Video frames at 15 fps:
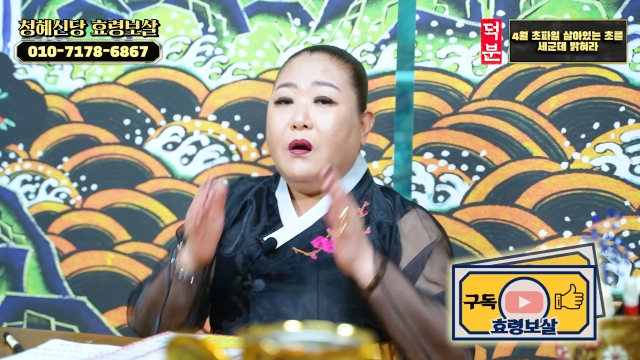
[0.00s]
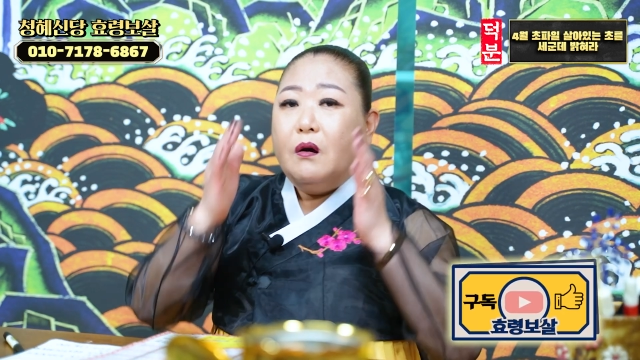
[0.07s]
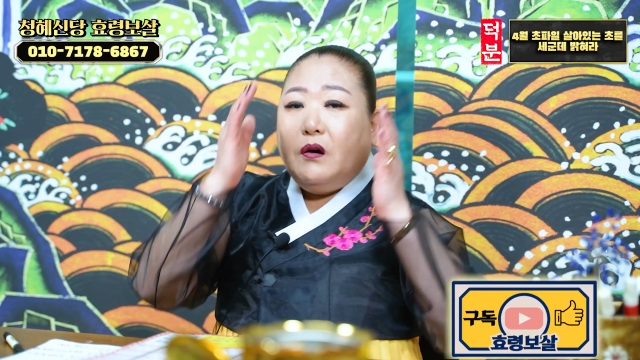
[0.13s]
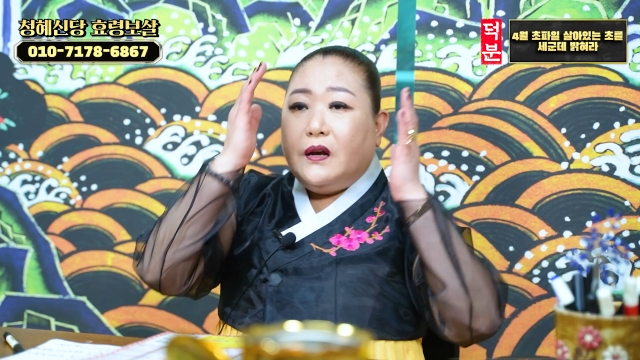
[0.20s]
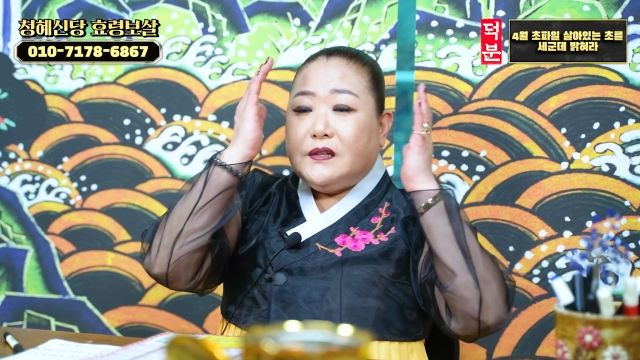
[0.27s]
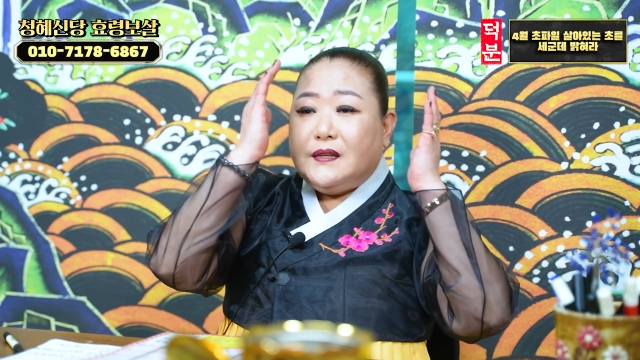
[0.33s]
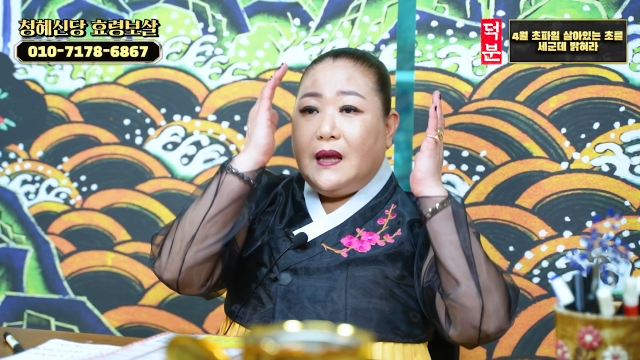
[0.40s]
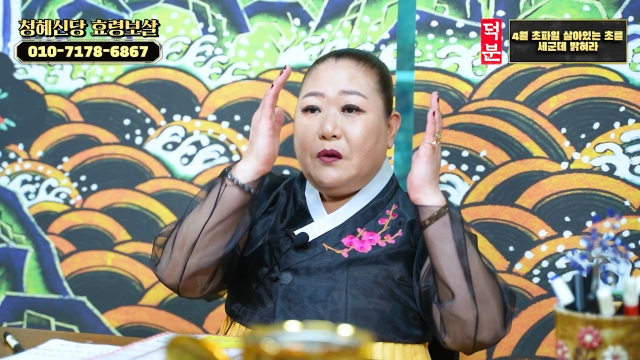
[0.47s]

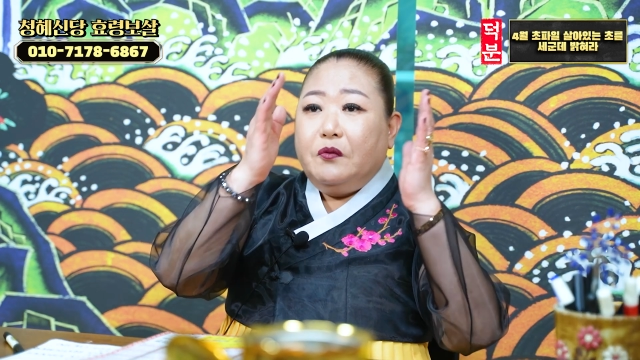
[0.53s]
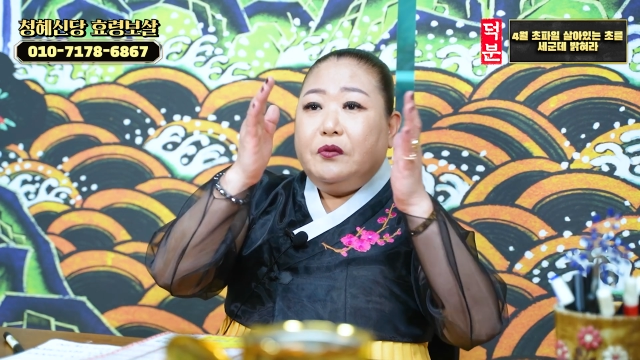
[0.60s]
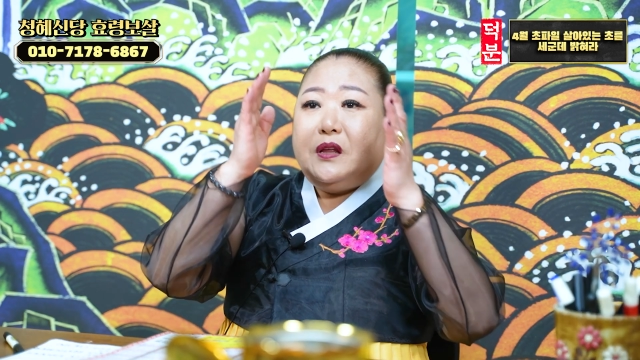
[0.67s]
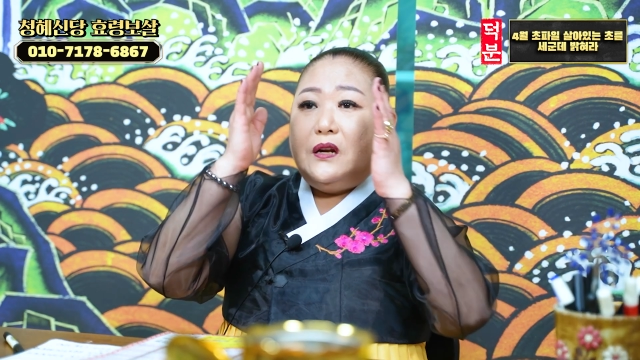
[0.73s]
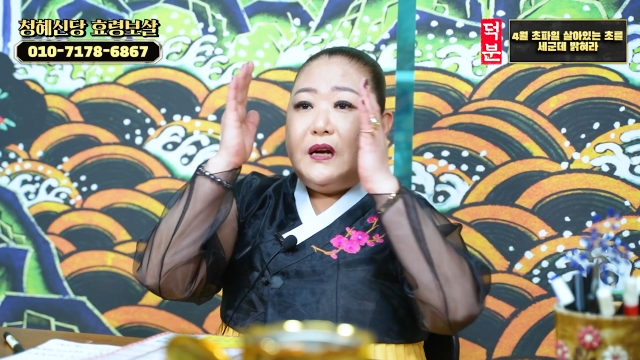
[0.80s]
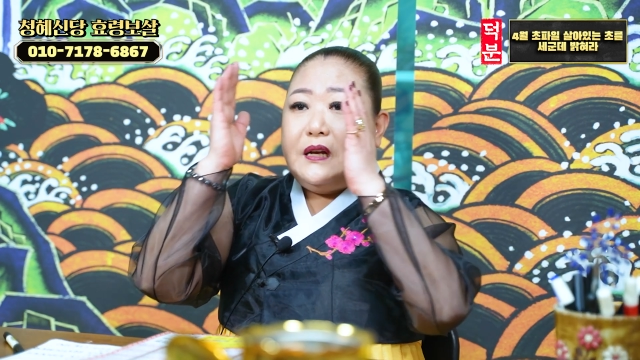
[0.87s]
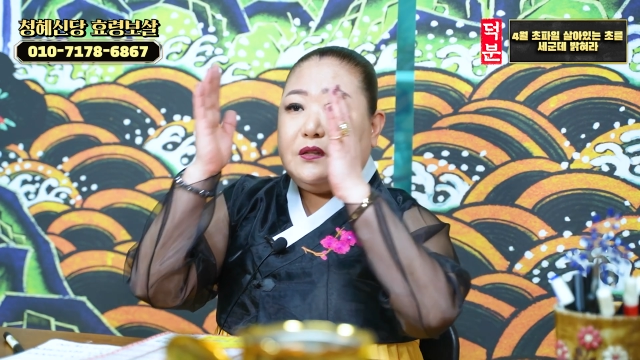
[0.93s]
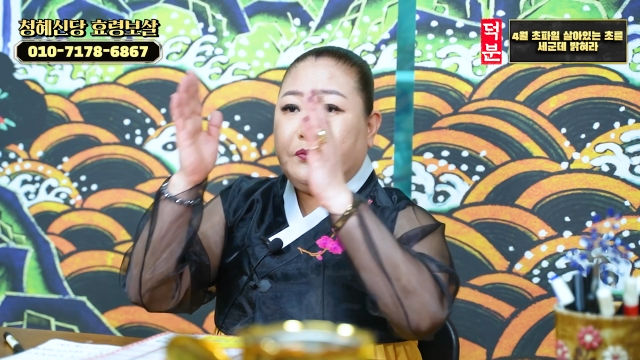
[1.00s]
거기서 세
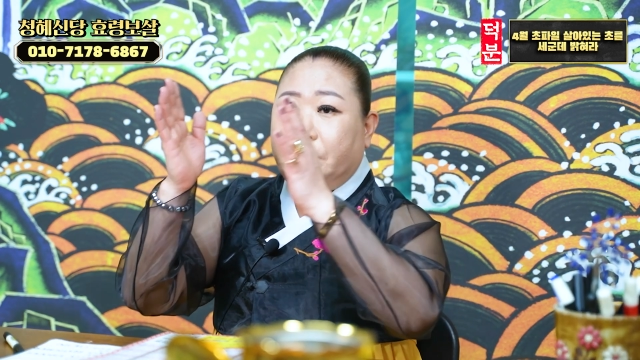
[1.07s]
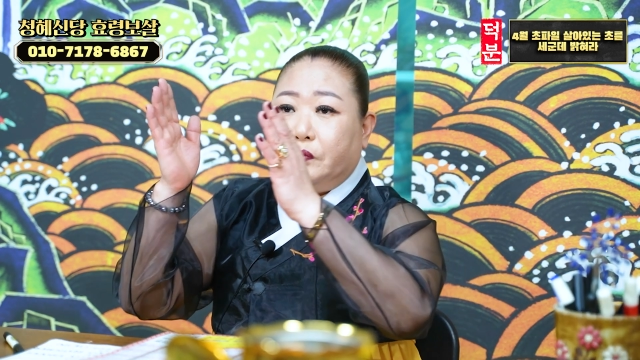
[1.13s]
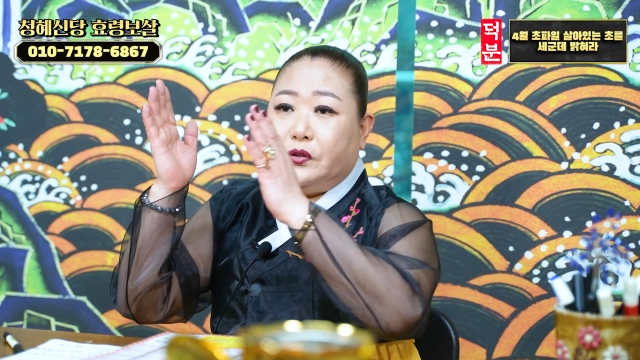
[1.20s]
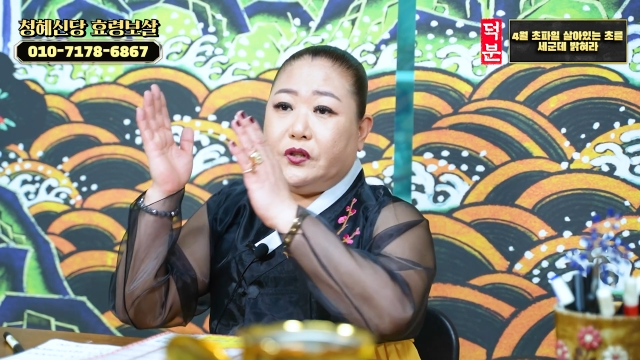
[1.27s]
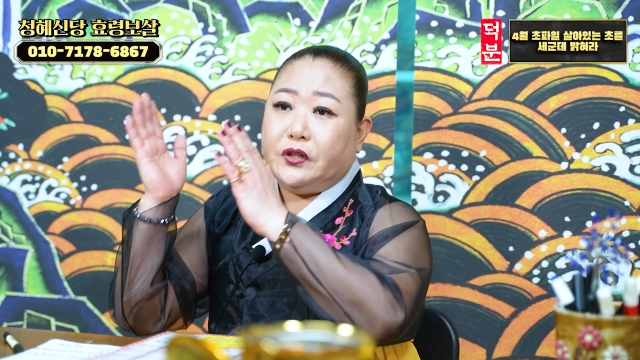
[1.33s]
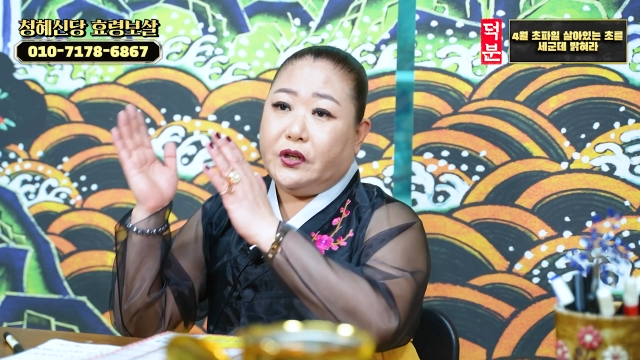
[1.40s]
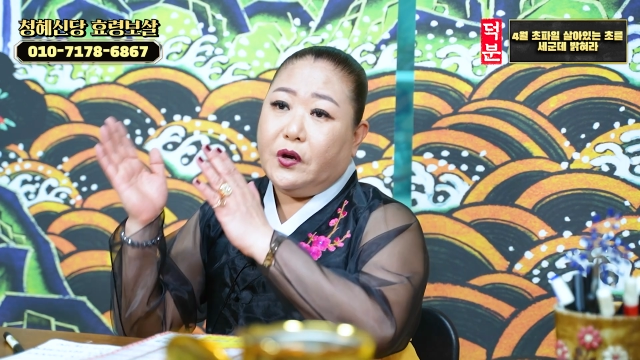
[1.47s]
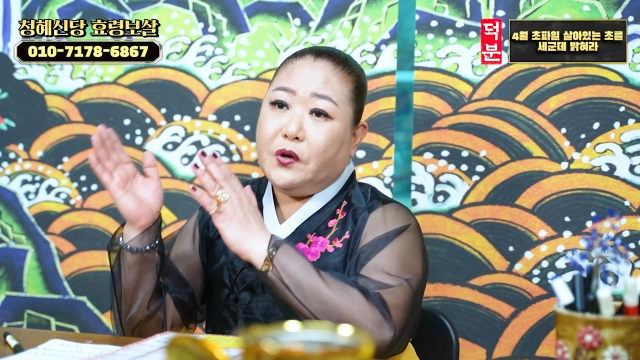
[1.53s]
군데를 가서 불을